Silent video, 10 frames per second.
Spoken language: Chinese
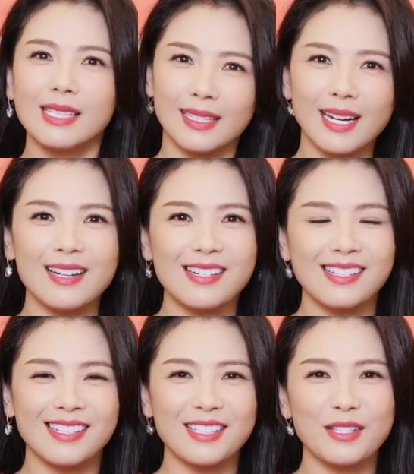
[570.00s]
健康
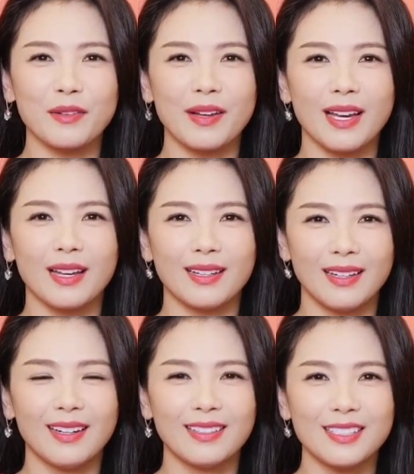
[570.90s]
是第一位，
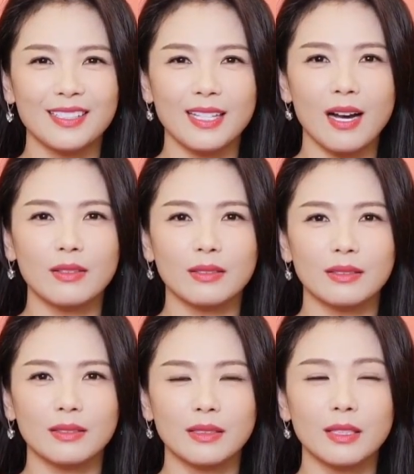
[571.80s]
嗯，一定要，
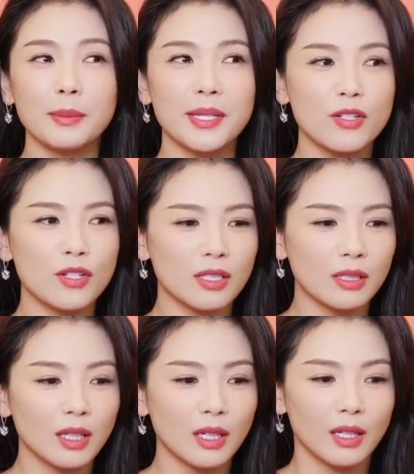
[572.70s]
特别
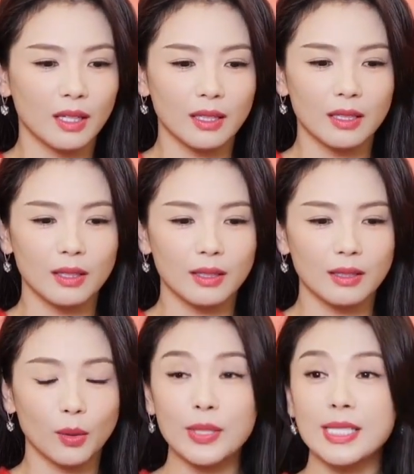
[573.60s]
是
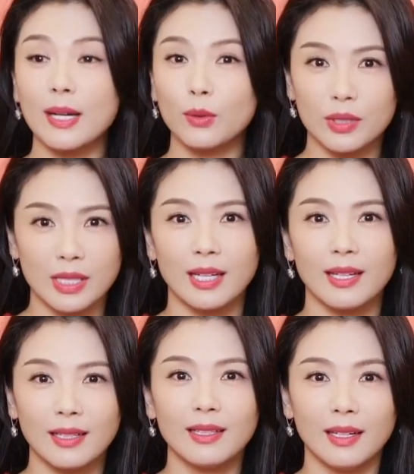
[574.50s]
呃回家过
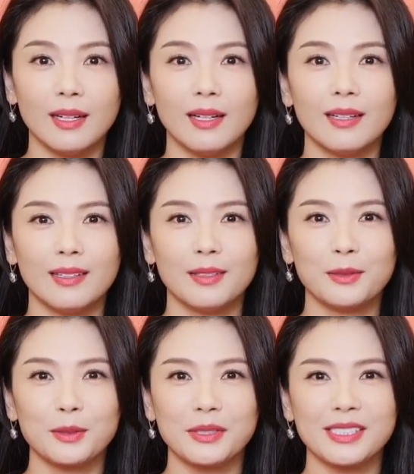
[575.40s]
年。嗯，
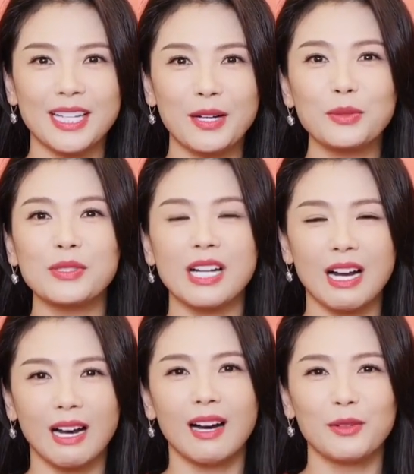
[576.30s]
我觉得在路
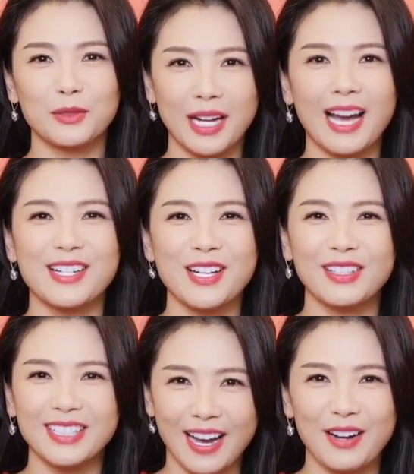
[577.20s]
上哈，我觉得还是
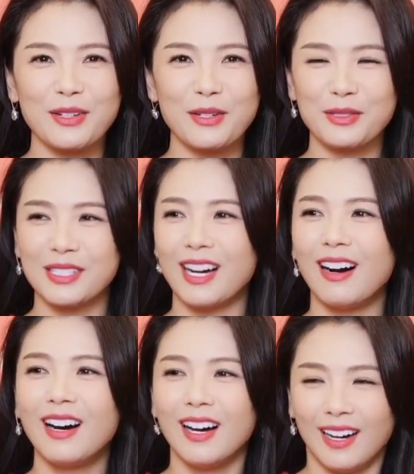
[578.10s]
要戴好口
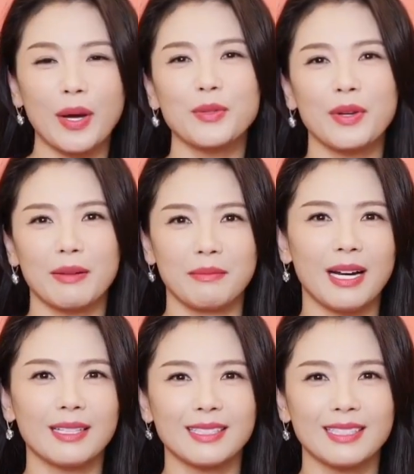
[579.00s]
罩，团圆
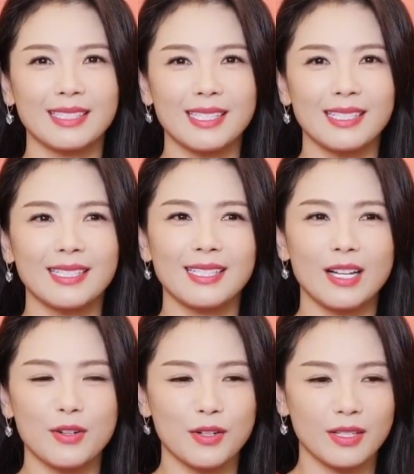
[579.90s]
嘛，应一定
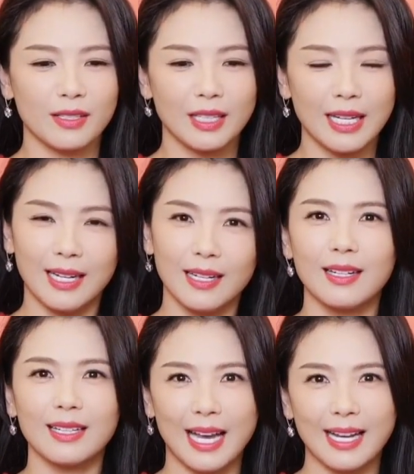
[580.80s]
要是
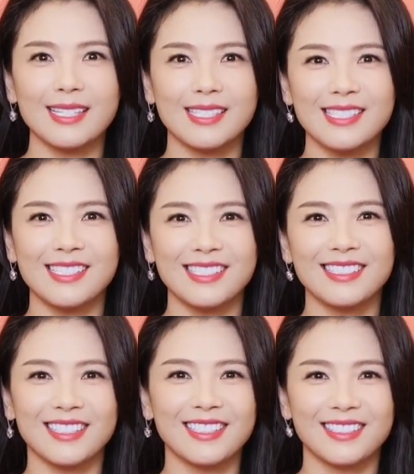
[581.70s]
呃，开开心
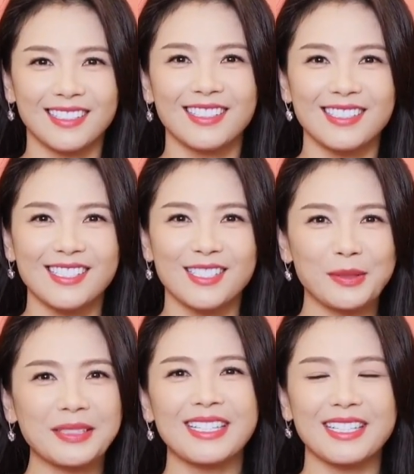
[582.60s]
心的啊，吃
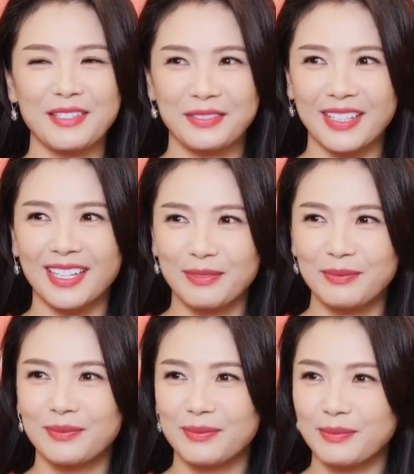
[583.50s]
顿年夜饭，嗯。